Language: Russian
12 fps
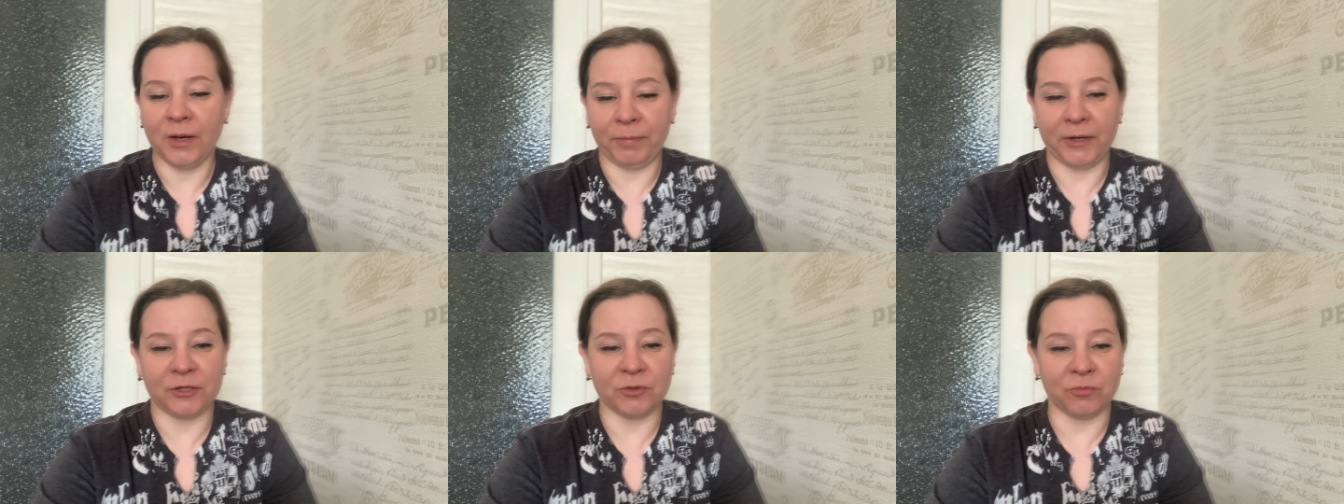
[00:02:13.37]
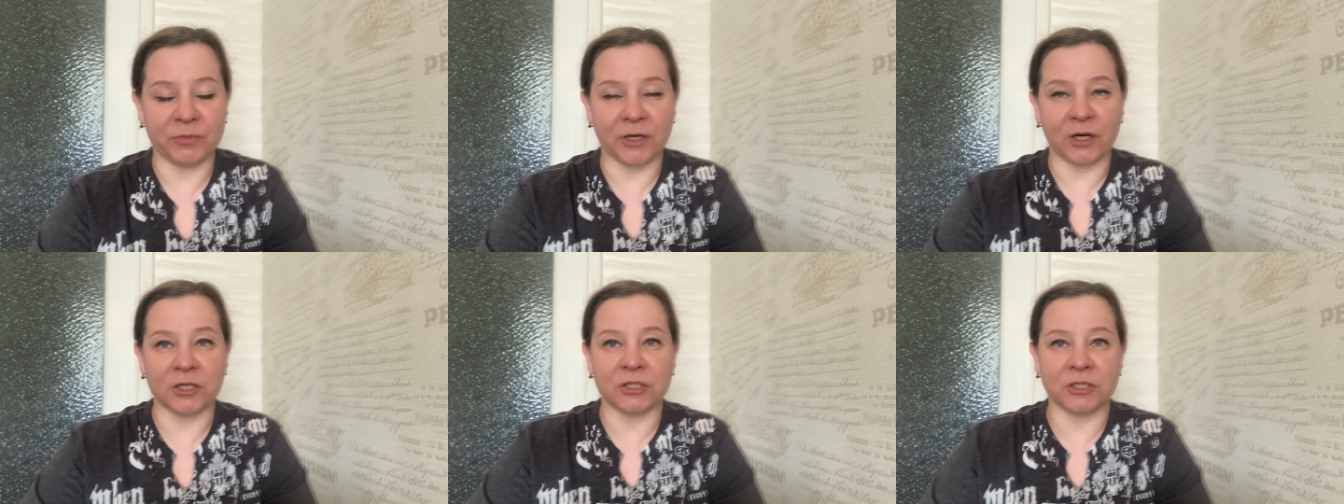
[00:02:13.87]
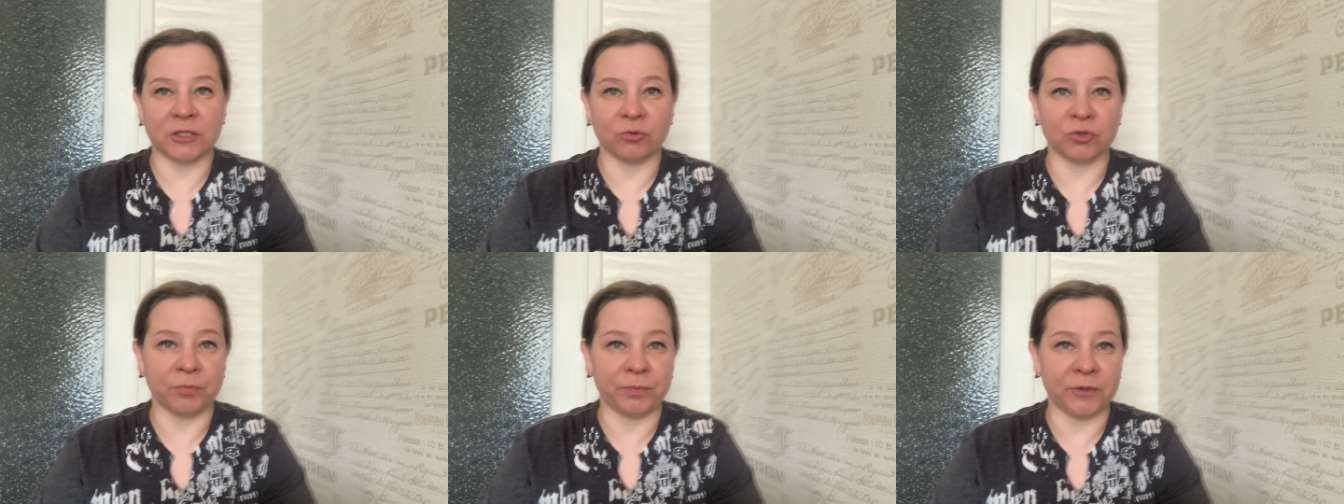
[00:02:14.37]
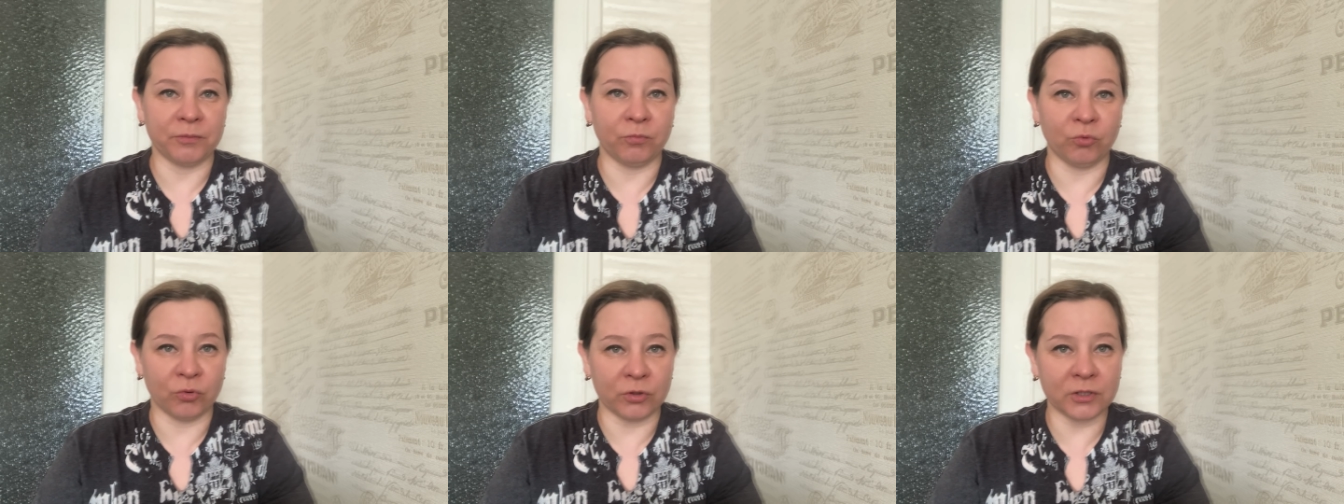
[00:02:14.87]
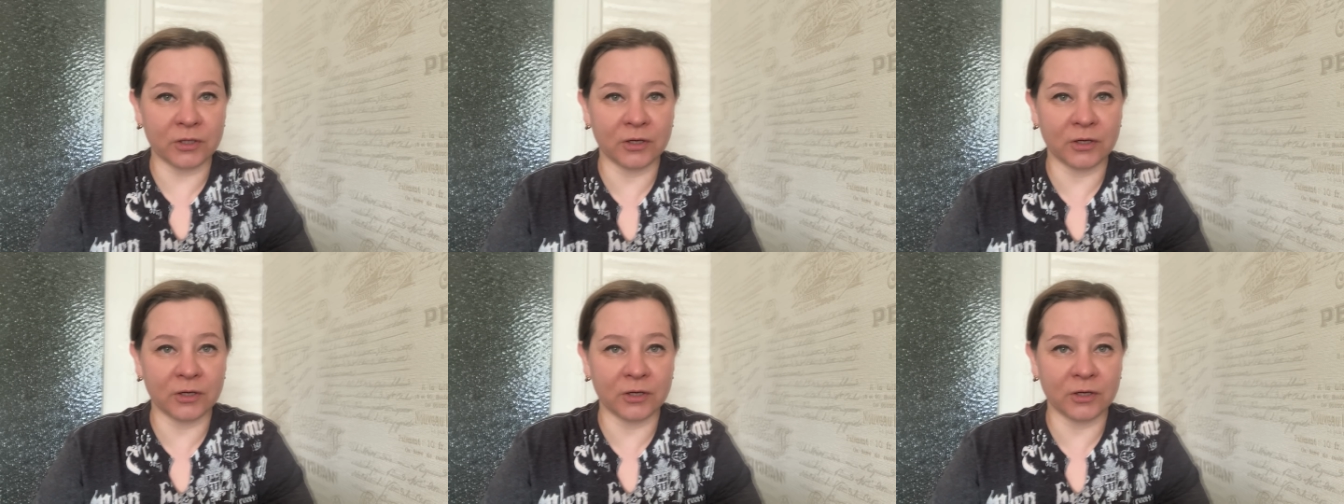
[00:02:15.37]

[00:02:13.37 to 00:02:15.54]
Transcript: Поэтому, мне кажется, это уже перебор.